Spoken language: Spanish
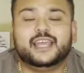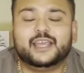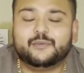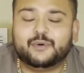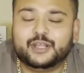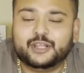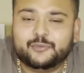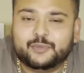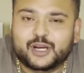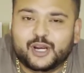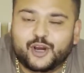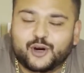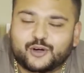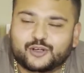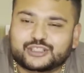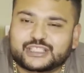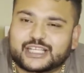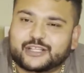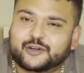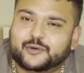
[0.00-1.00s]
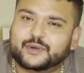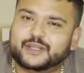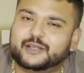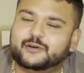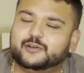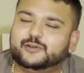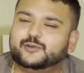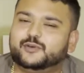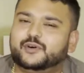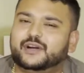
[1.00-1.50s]
Y bueno, mi locos, ya nos
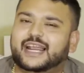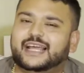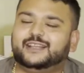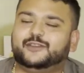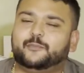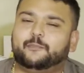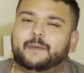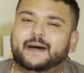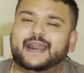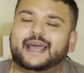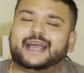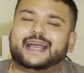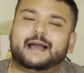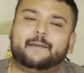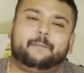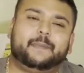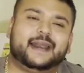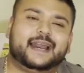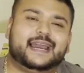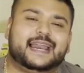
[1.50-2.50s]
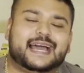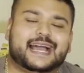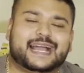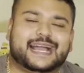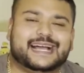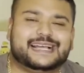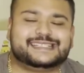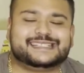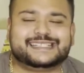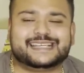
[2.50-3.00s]
venimos un rato para acá, para la
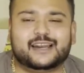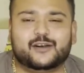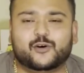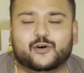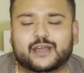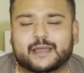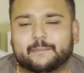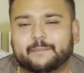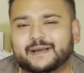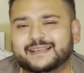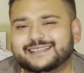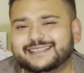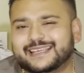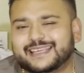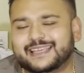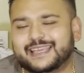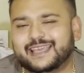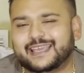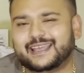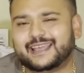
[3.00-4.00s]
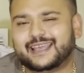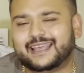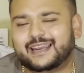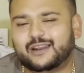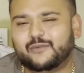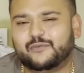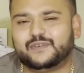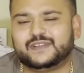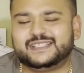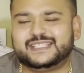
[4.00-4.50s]
casa. Lo que pasa es que en
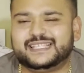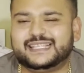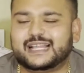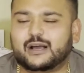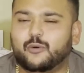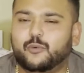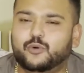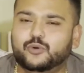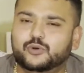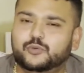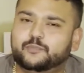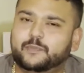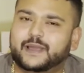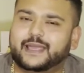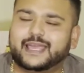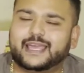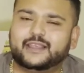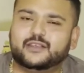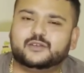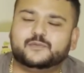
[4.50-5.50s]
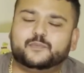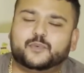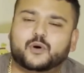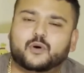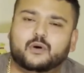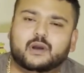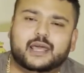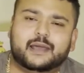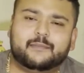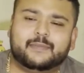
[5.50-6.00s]
la oficina hubo unos pequeños
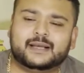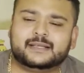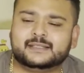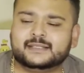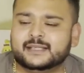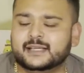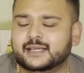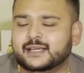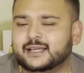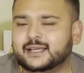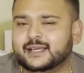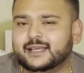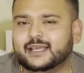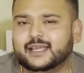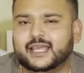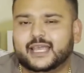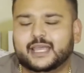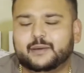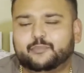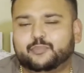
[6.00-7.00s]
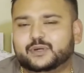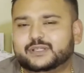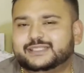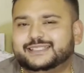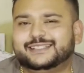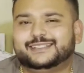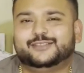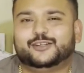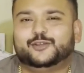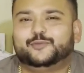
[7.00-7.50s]
problemas y
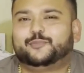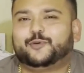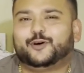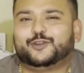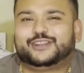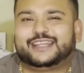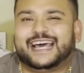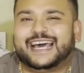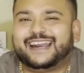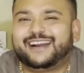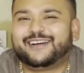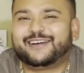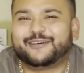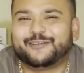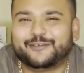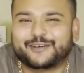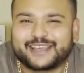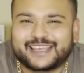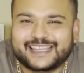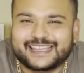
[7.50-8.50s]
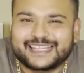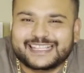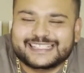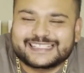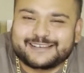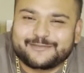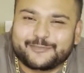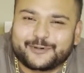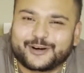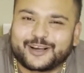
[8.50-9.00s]
pues nos botaron, como quien
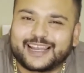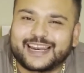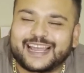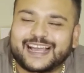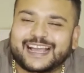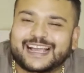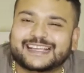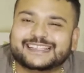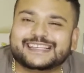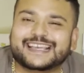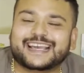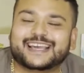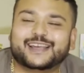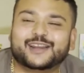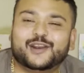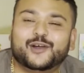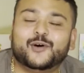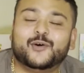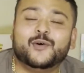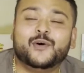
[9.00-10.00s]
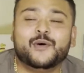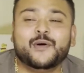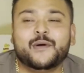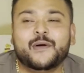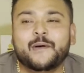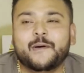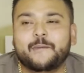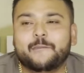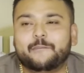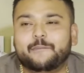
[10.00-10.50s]
dice, porque es la casa club.
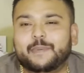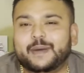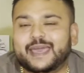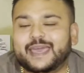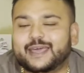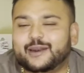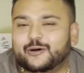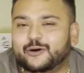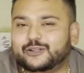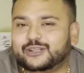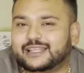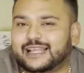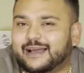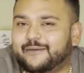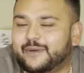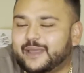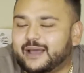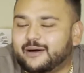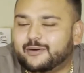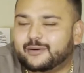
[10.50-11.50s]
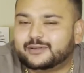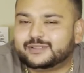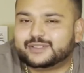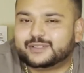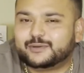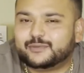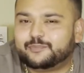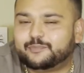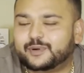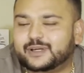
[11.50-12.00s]
Pero habíamos,
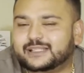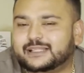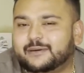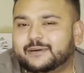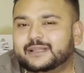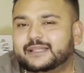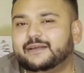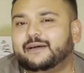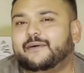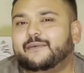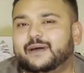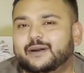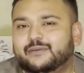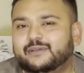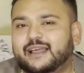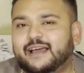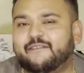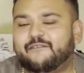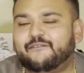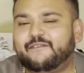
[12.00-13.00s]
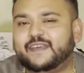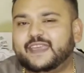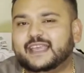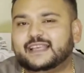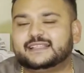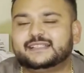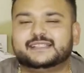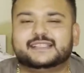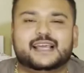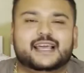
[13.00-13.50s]
supuestamente iba a haber una
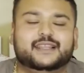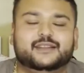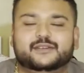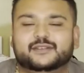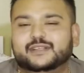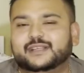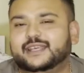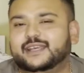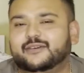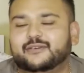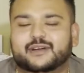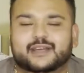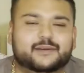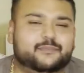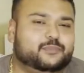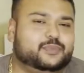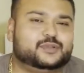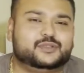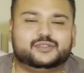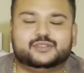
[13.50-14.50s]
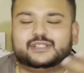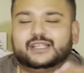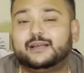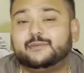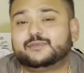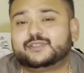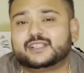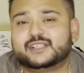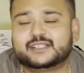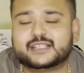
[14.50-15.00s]
fiesta y nos dijeron que pues nos
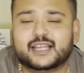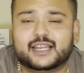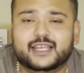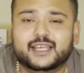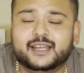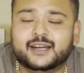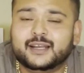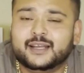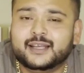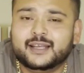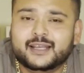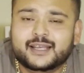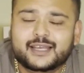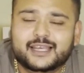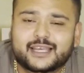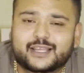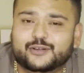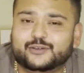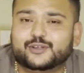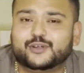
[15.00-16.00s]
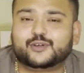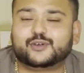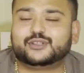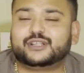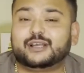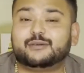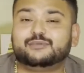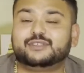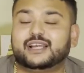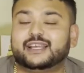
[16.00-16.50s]
teníamos que salir. Y nosotros
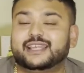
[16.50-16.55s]
teníamos